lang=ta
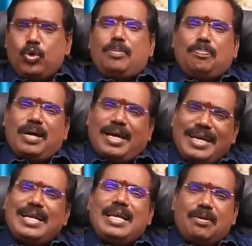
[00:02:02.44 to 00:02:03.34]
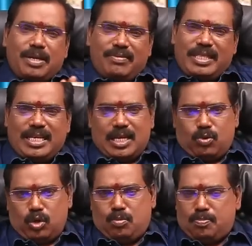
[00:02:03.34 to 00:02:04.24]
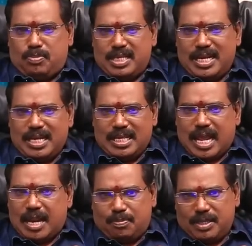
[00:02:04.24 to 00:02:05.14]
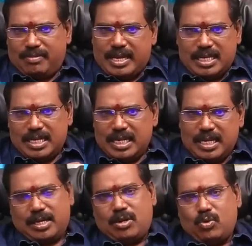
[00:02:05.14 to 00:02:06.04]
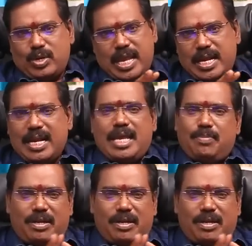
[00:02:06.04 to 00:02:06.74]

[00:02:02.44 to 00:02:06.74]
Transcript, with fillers: குறிப்பாக இளைய பருவத்தினர் ஒரு முப்பது அல்லது நாற்பது வயதுகளில் இருக்கக்கூடிய இளைய